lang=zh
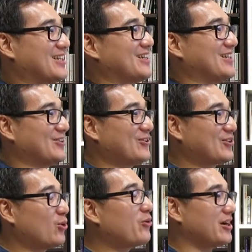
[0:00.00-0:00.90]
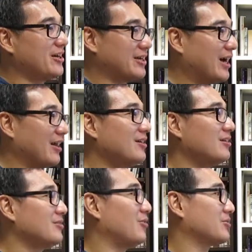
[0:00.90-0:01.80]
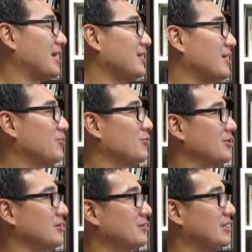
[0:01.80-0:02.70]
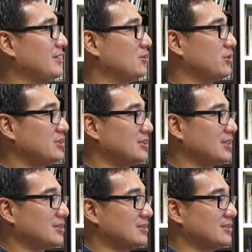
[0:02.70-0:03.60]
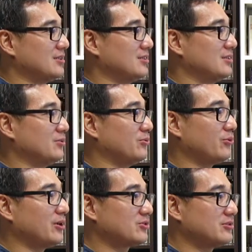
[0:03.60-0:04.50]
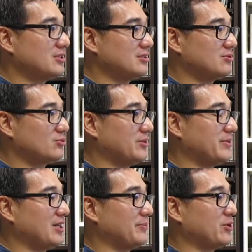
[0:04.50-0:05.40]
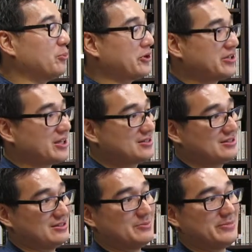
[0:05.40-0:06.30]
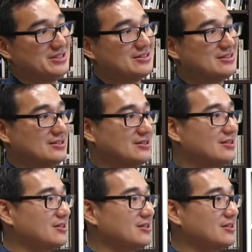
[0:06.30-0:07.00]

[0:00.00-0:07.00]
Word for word: 官网。官网可以看。嗯。哦，台南我可以推荐那个文化中心对面那边，我们有一个直营门市。哦。